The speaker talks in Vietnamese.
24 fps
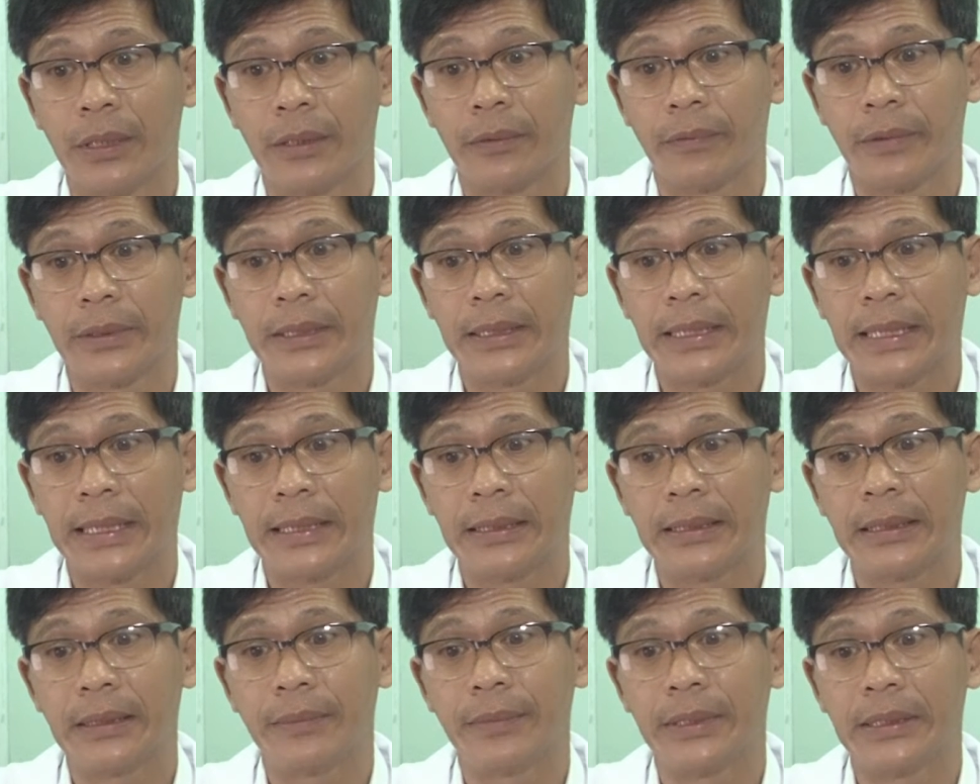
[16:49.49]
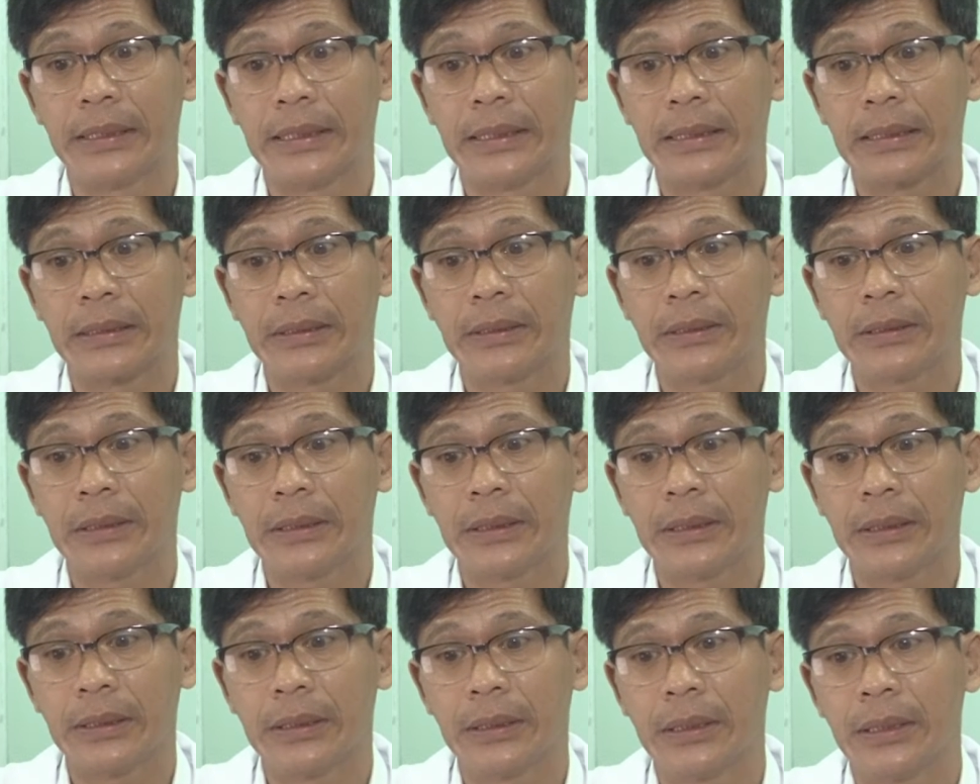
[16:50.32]
Và thứ hai nữa là bệnh nhân có
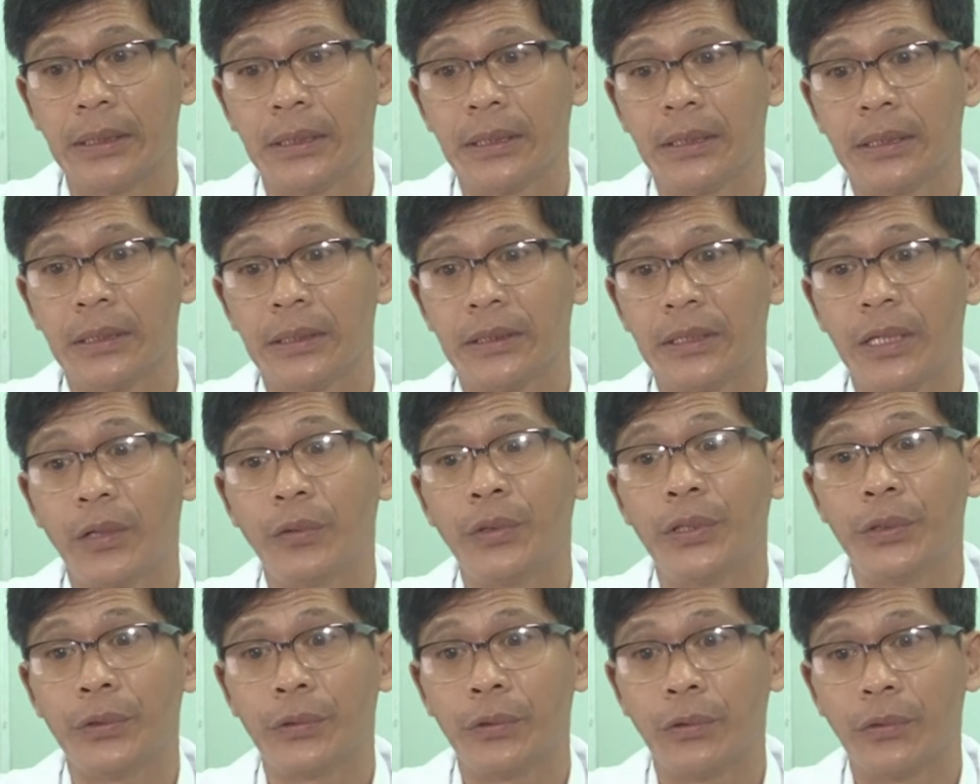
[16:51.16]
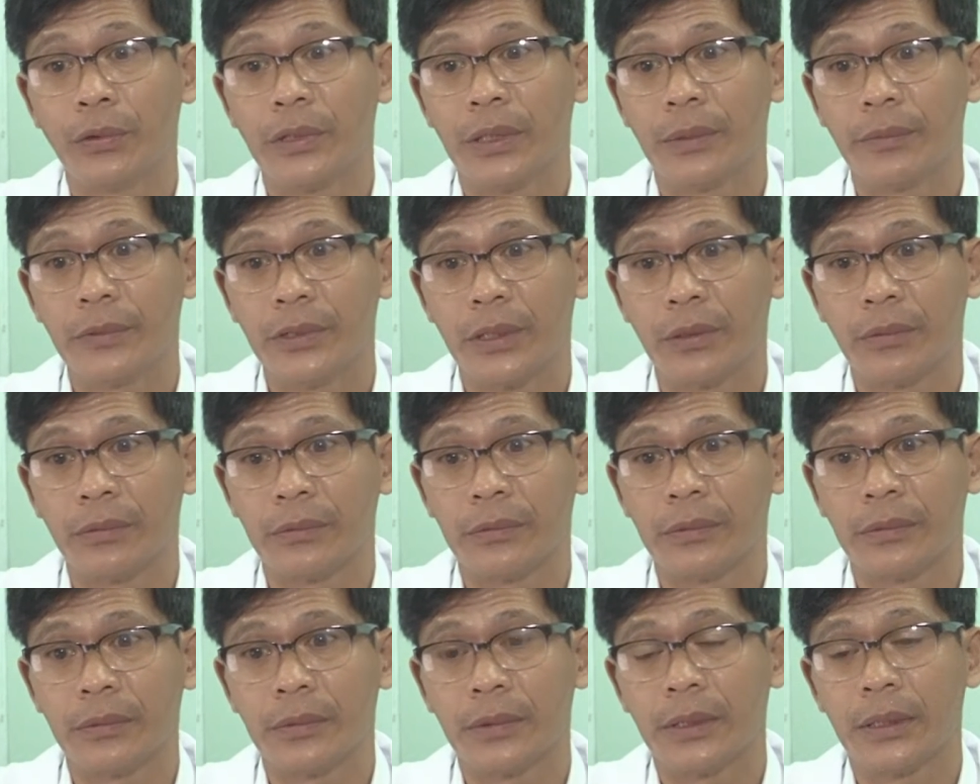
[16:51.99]
những cái dấu hiệu của nhiễm trùng
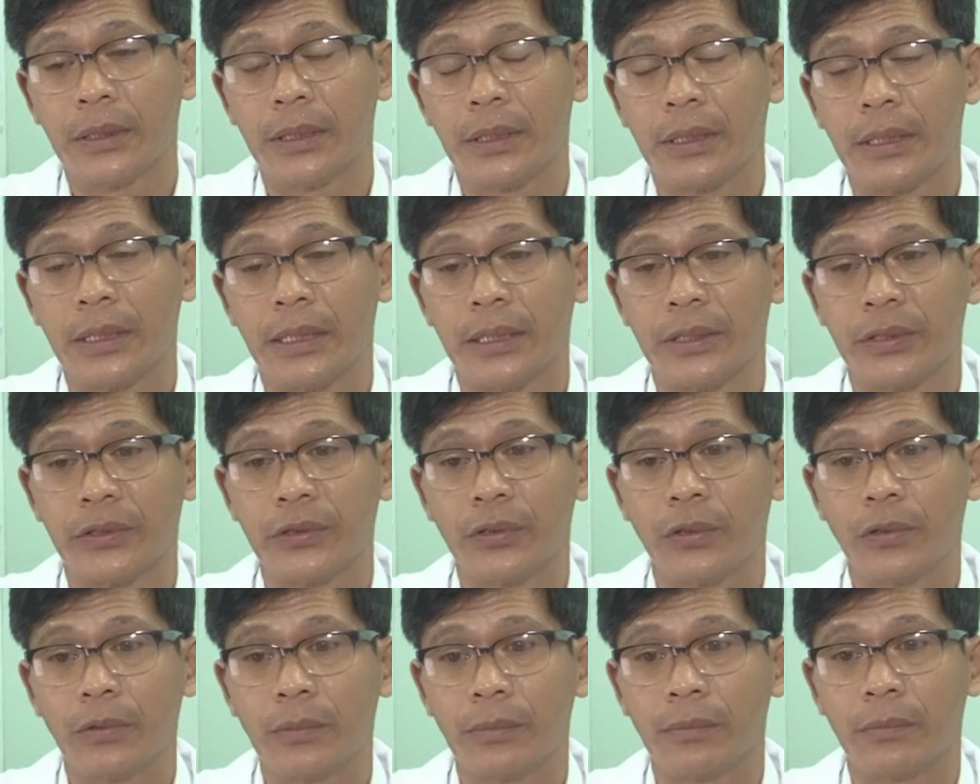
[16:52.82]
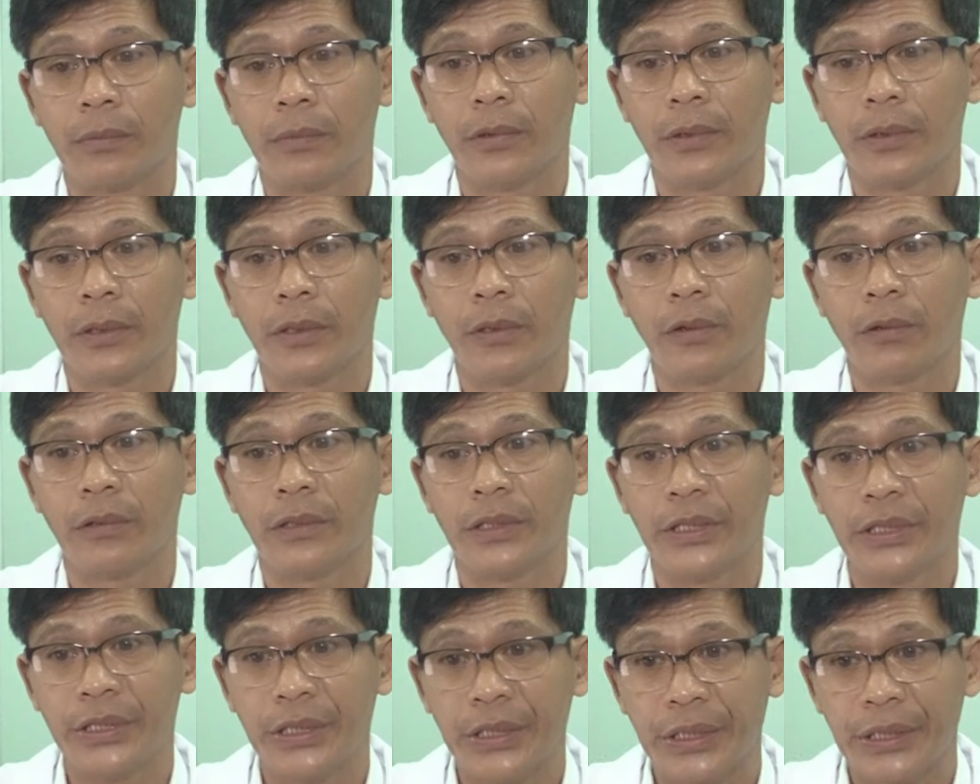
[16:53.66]
à, sốt, môi khô
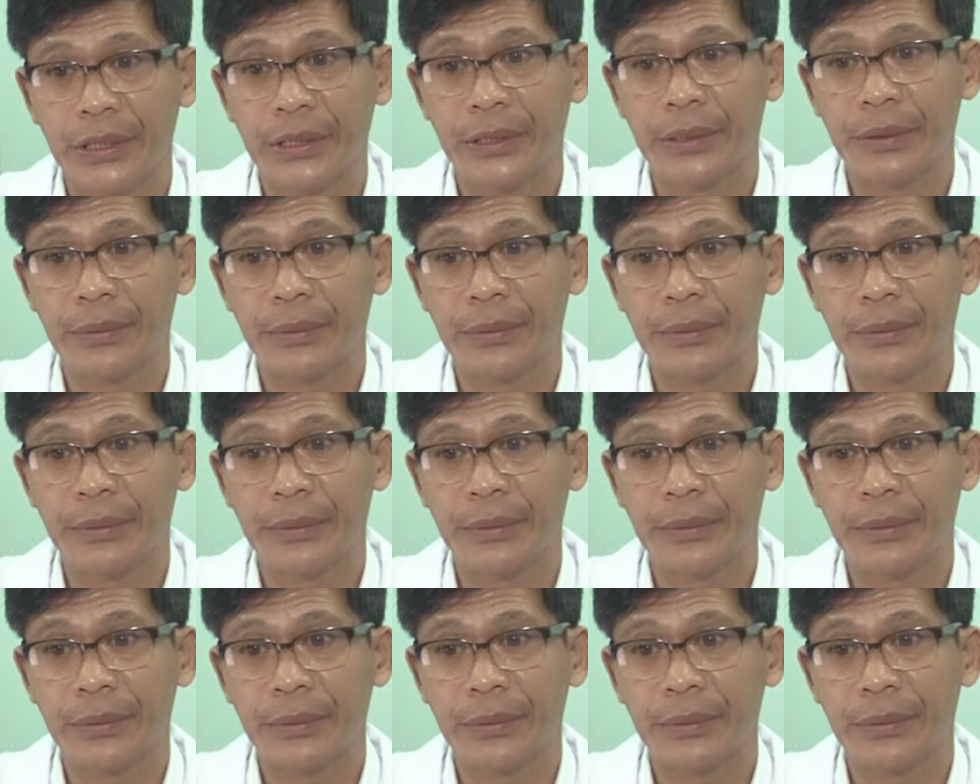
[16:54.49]
lưỡi dơ,